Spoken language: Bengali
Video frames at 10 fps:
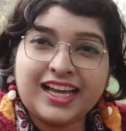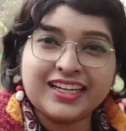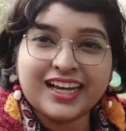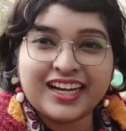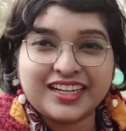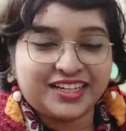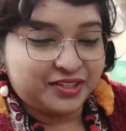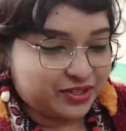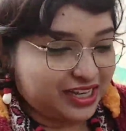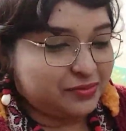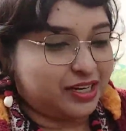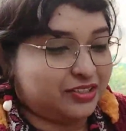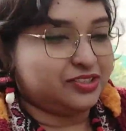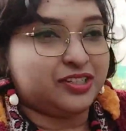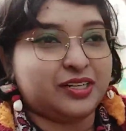এখানকার লোকাল
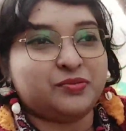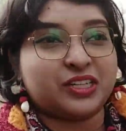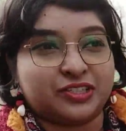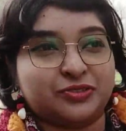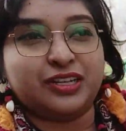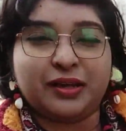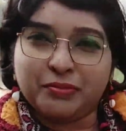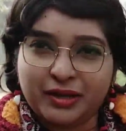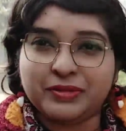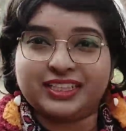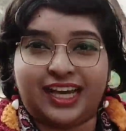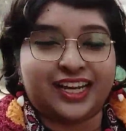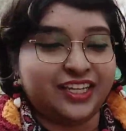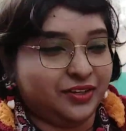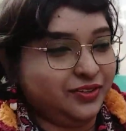মানুষজনের মুখে শুনলাম বা আমরা
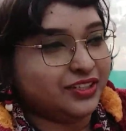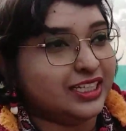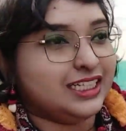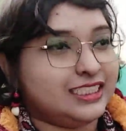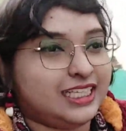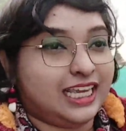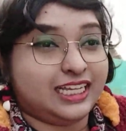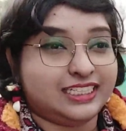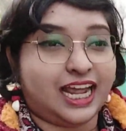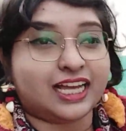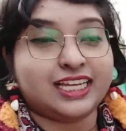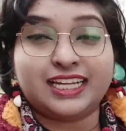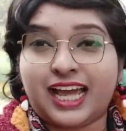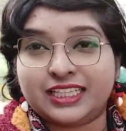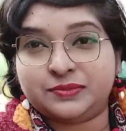জানিও যে এই
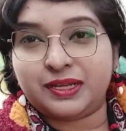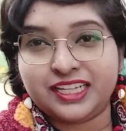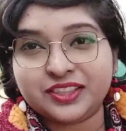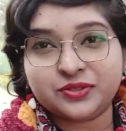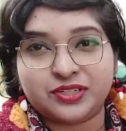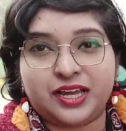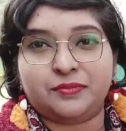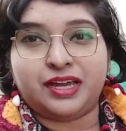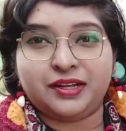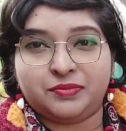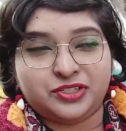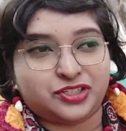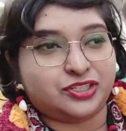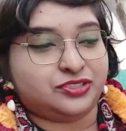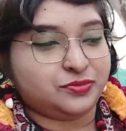টাকি রাজবাড়ি দুর্গা মায়ের
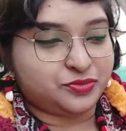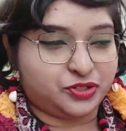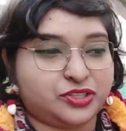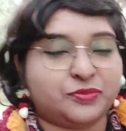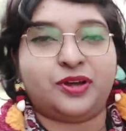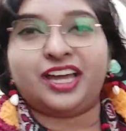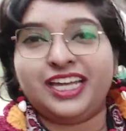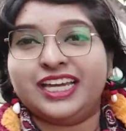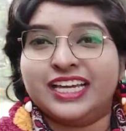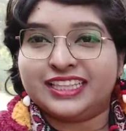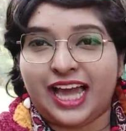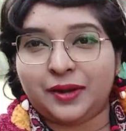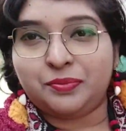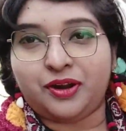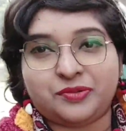বিসর্জন প্রথম হয়
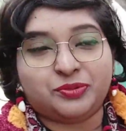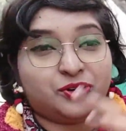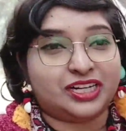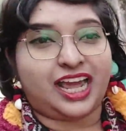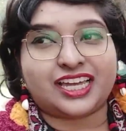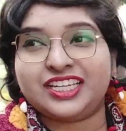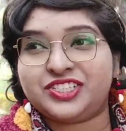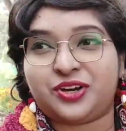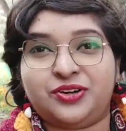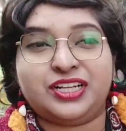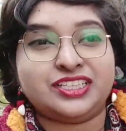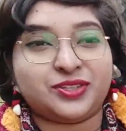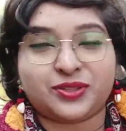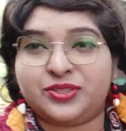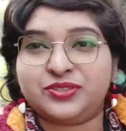তারপর পুরো টাকি
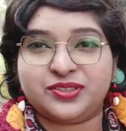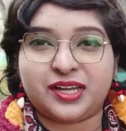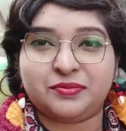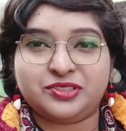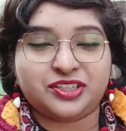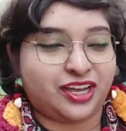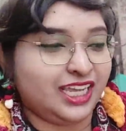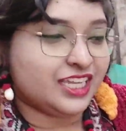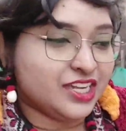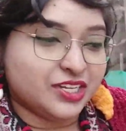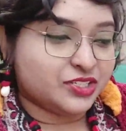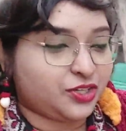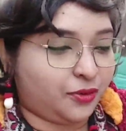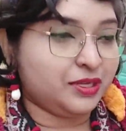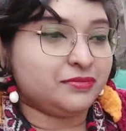শহরে যত দুর্গাপুজো হয়
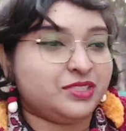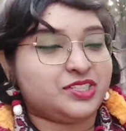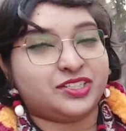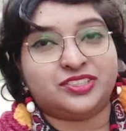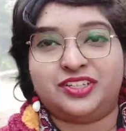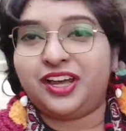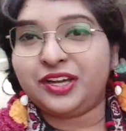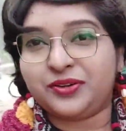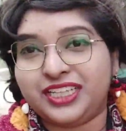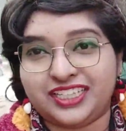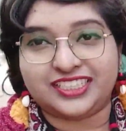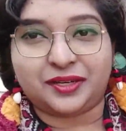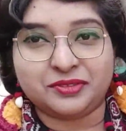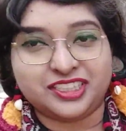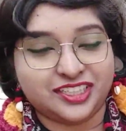সবের বিসর্জন হয় ওই
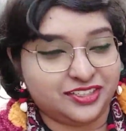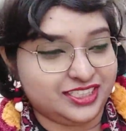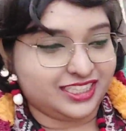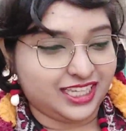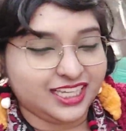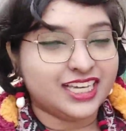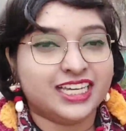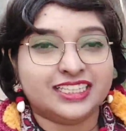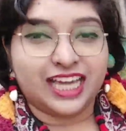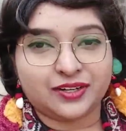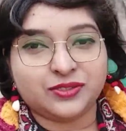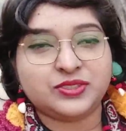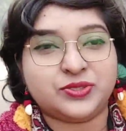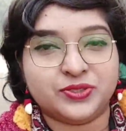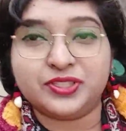ইছামতি নদীতে
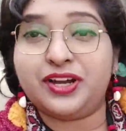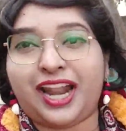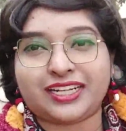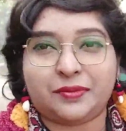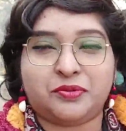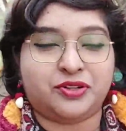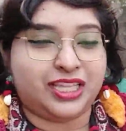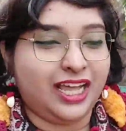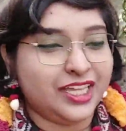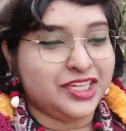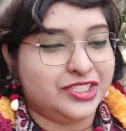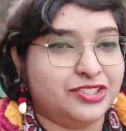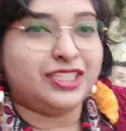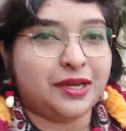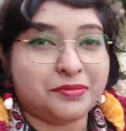দারুণ সুন্দর একটা প্রথা
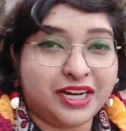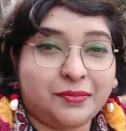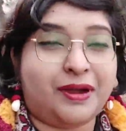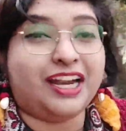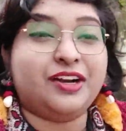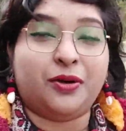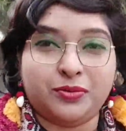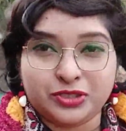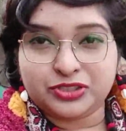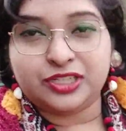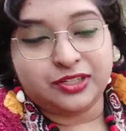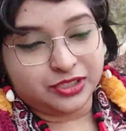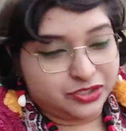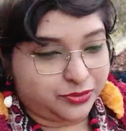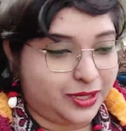যদি আপনারা পারেন
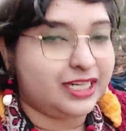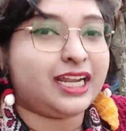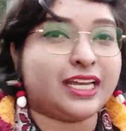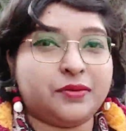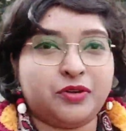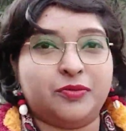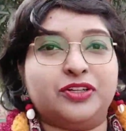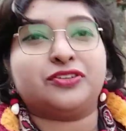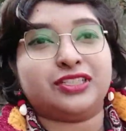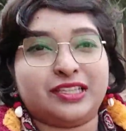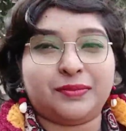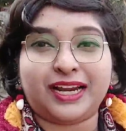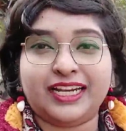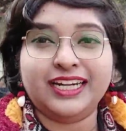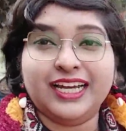অবশ্যই ওই সময় টাকি ভ্রমণ
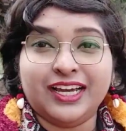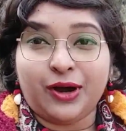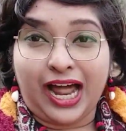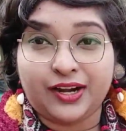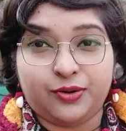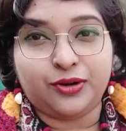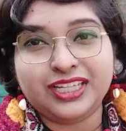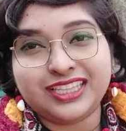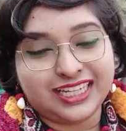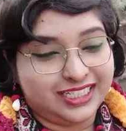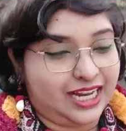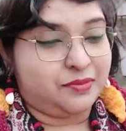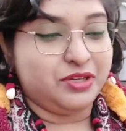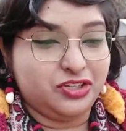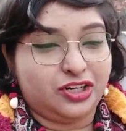করতে পারেন আর ওই
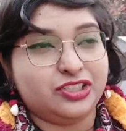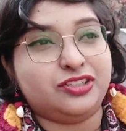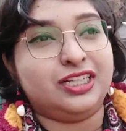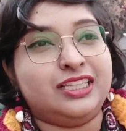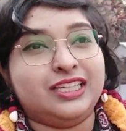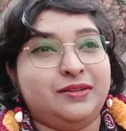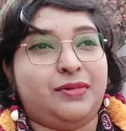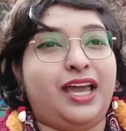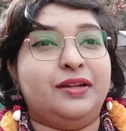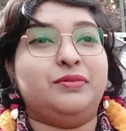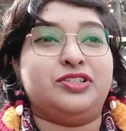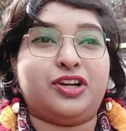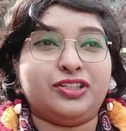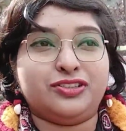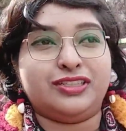দিনটায় বিসর্জনের দিন মায়ের
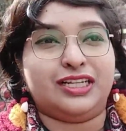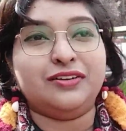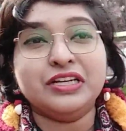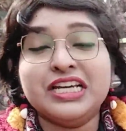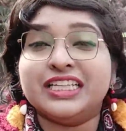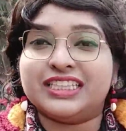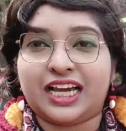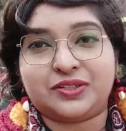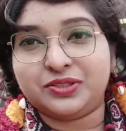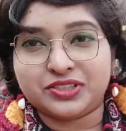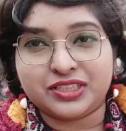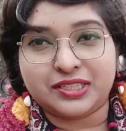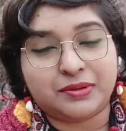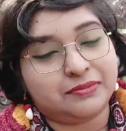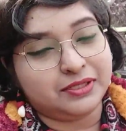বিসর্জনটাও চাক্ষুষ
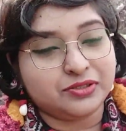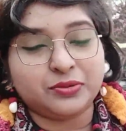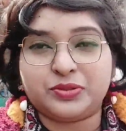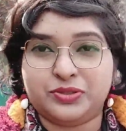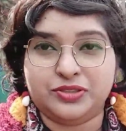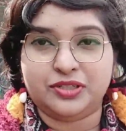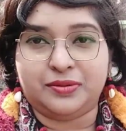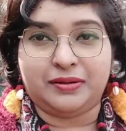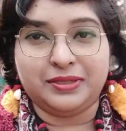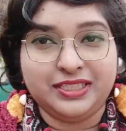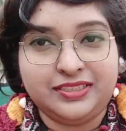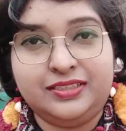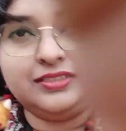করতে পারবেন খুব সুন্দরভাবে